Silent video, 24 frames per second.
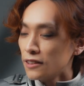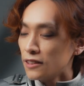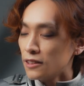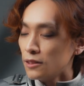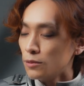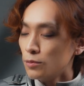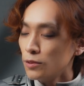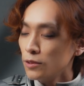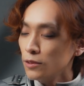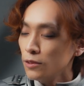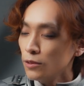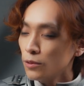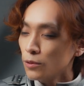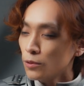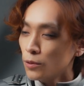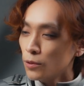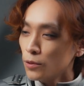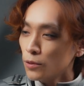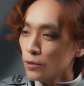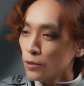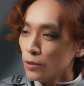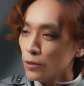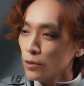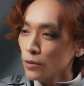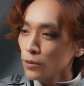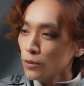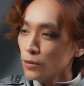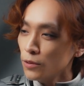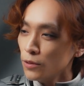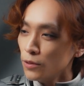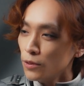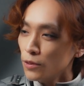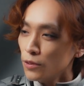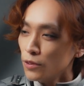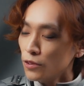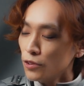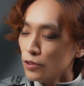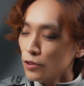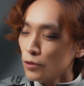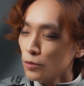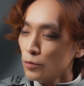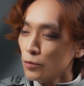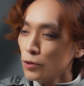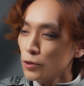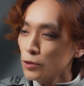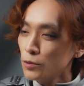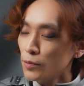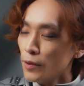自分の心の
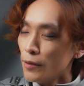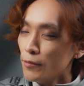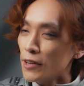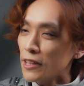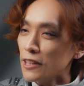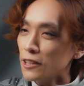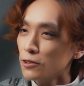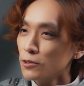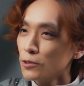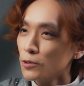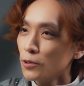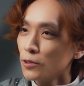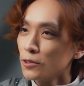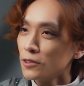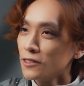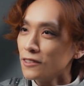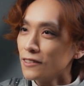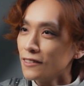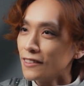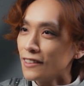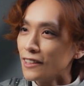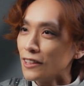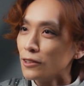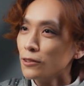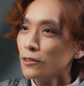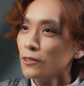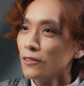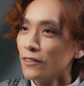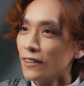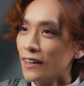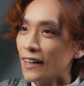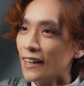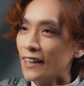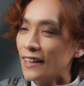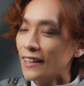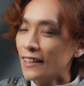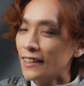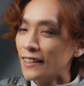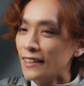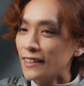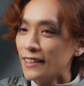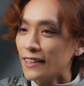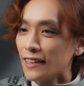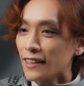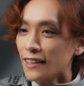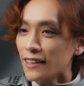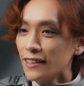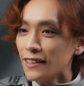思うままに動くっていうのは
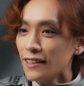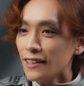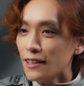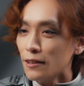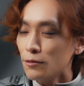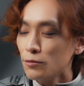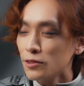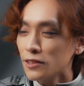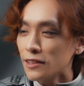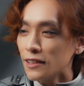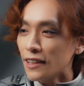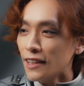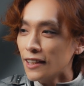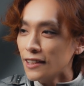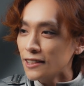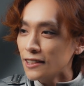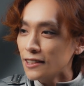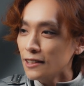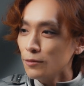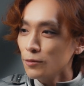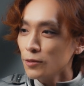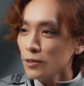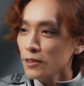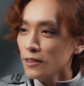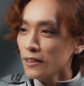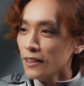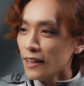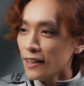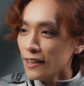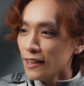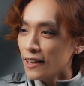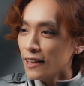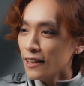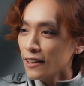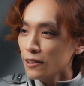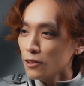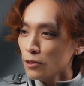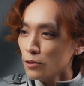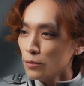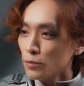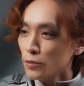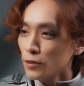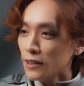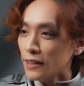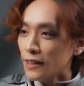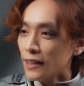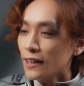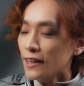なかなか難しいものだなと
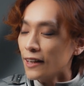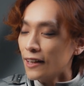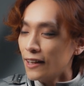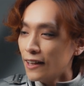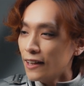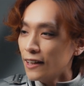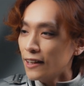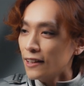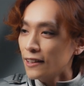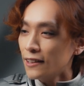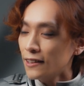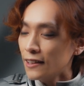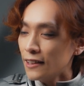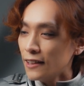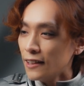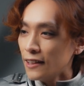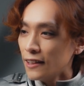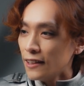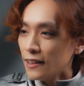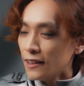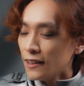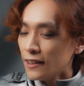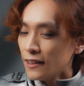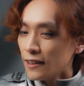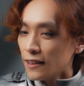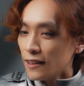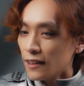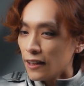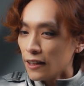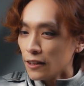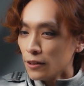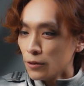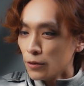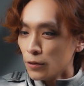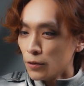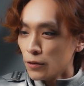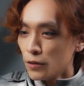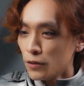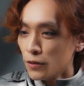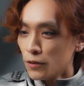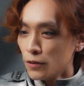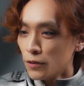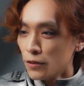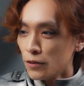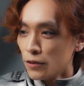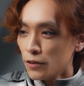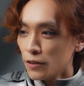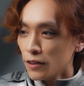思いながら、あ
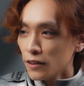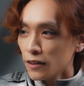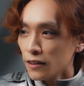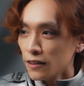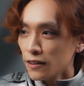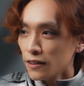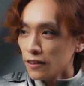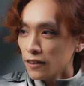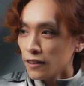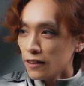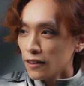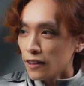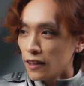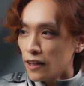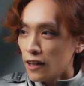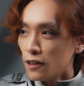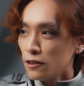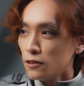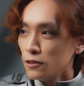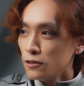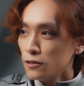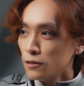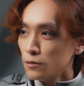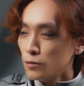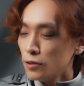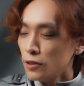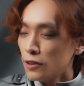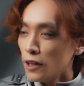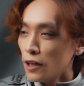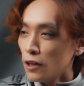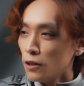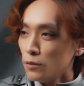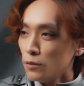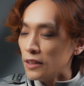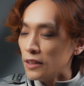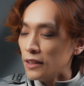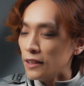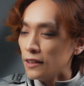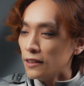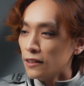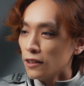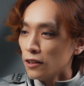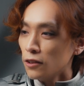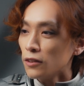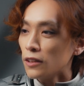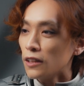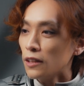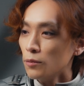のー、ある舞台に行っ
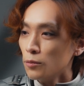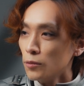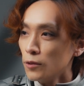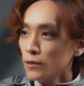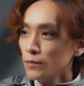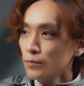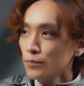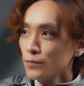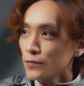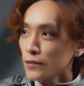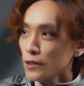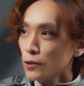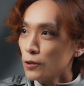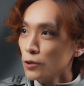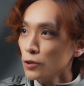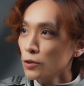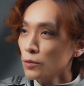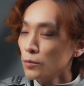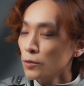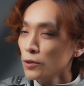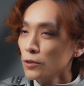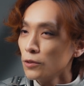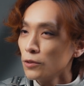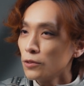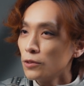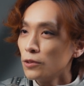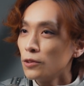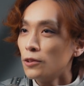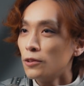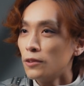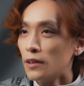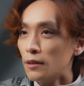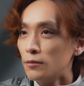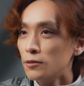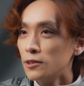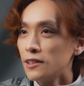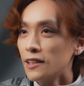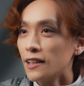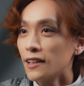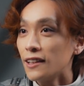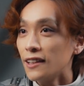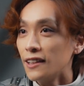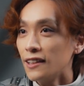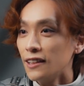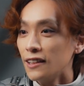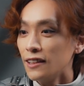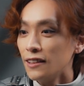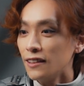た時も子どもの頃は無邪
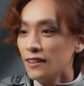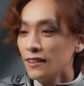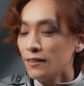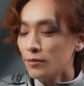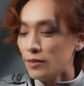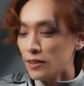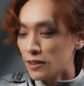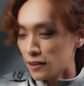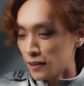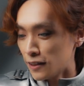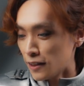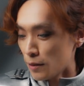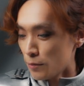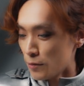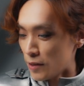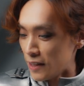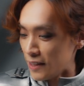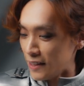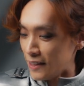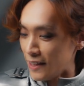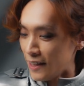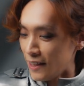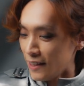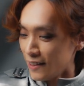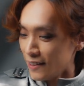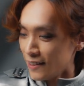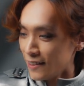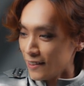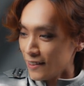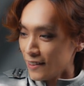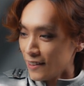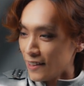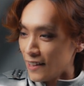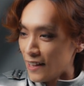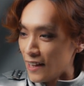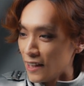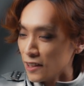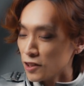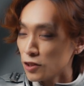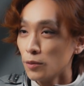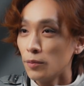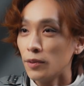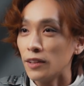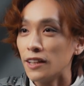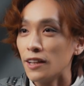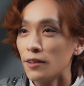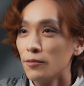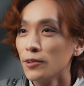気に水たまりで
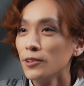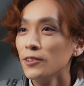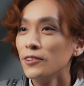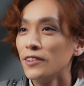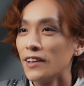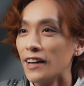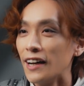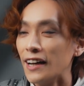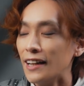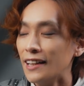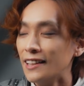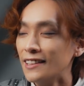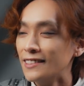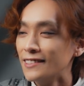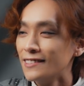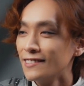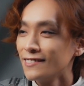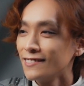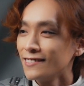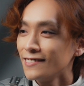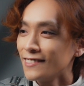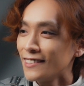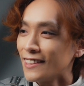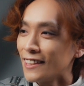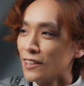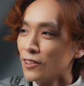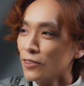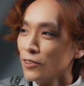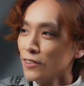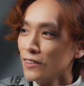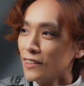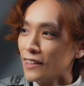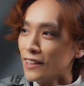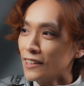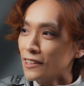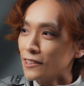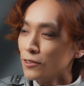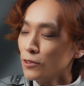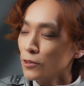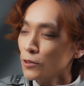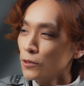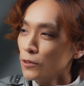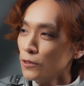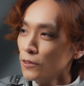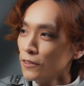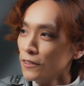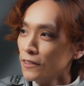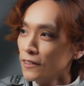遊べたものがいろんな人
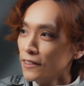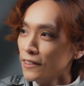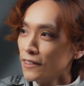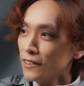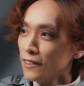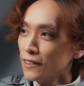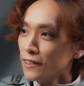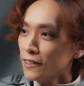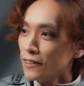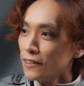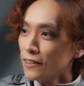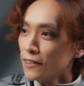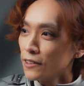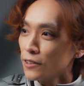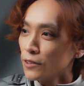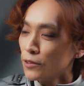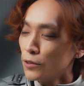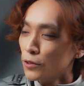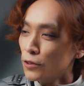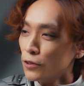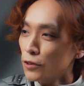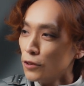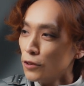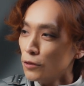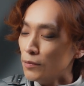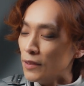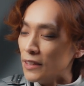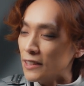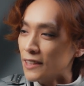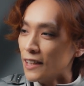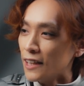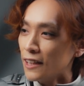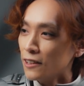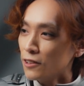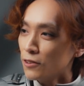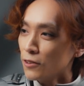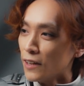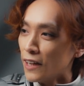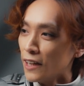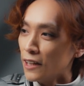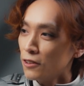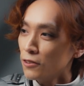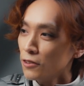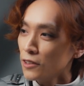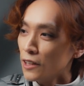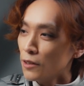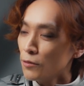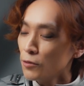のこう目線とかい
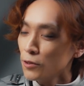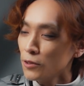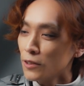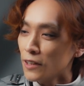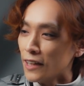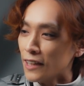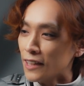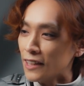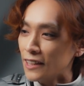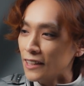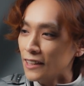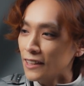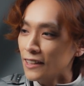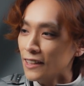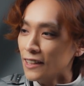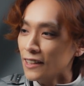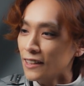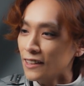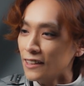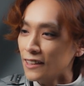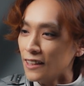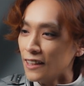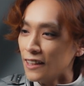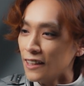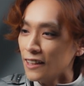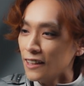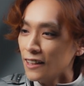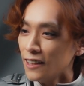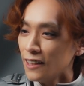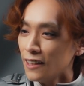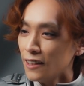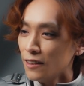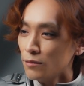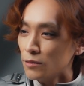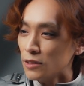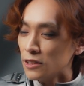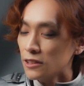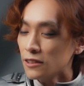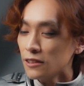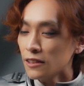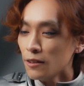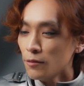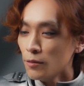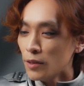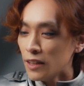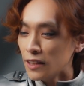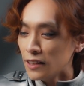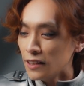ろんなものが気になって水
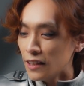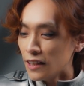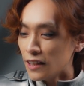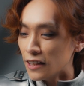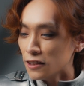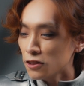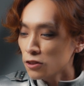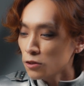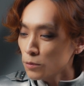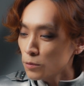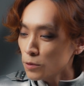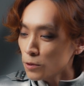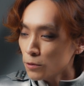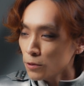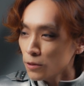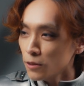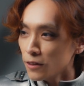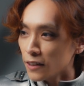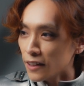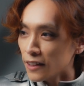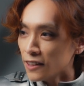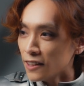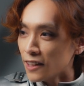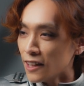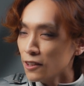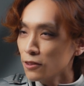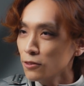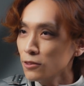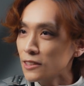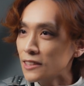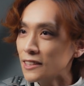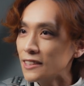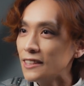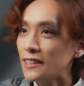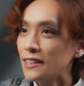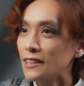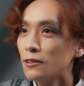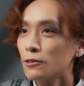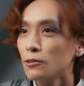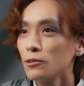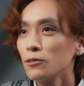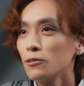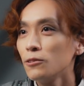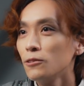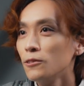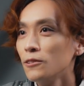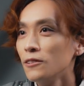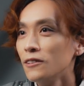たまりで遊ぶことが楽しいこ
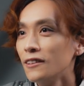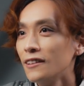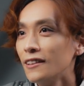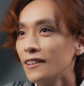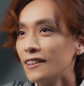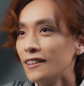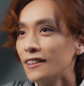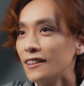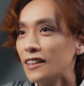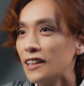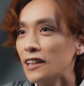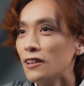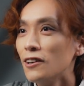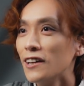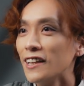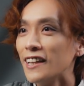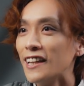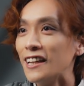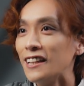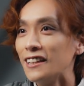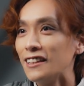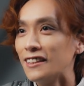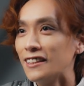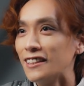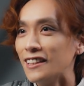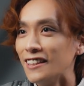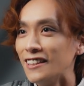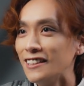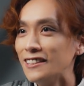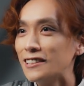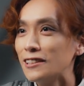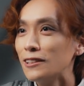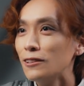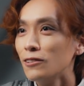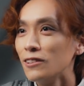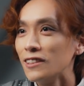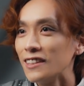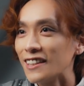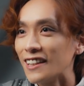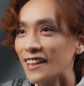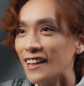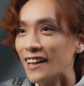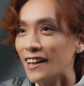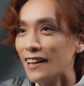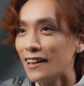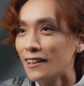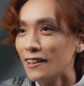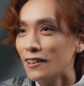とではないっていつの日か